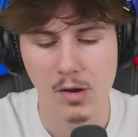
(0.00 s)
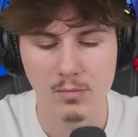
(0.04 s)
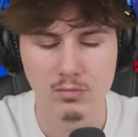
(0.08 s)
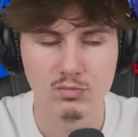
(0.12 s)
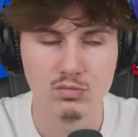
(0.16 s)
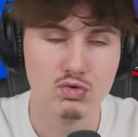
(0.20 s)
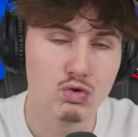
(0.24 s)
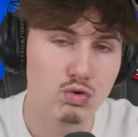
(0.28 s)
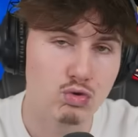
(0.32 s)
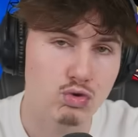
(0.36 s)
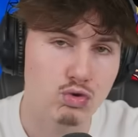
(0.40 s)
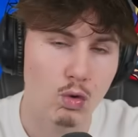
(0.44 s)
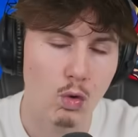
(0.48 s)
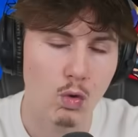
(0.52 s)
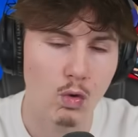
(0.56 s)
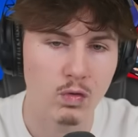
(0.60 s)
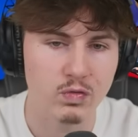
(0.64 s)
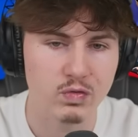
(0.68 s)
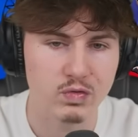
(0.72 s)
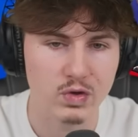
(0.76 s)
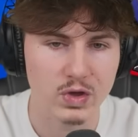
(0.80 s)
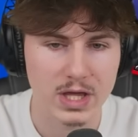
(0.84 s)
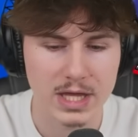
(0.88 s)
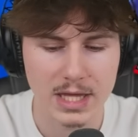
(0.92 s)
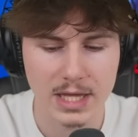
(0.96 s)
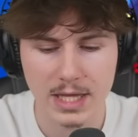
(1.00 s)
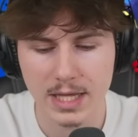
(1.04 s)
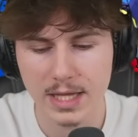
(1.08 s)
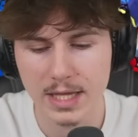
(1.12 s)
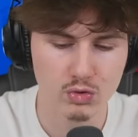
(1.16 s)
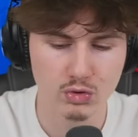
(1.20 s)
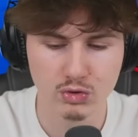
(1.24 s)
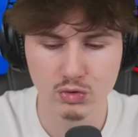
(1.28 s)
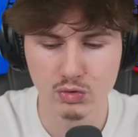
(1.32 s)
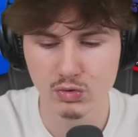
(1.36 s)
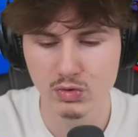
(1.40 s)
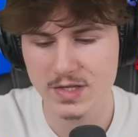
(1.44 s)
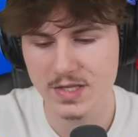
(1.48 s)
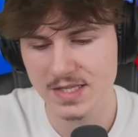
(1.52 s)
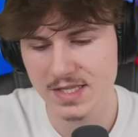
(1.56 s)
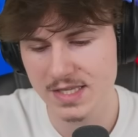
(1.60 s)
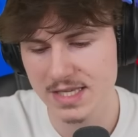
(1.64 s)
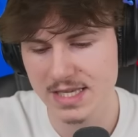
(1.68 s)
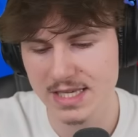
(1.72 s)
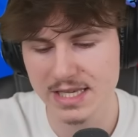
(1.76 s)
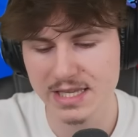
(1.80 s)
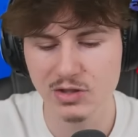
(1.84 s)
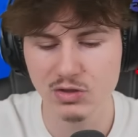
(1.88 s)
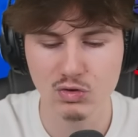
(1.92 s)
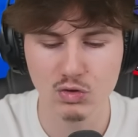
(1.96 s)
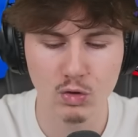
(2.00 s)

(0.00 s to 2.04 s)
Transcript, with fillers: nos trophées, nos skins, nos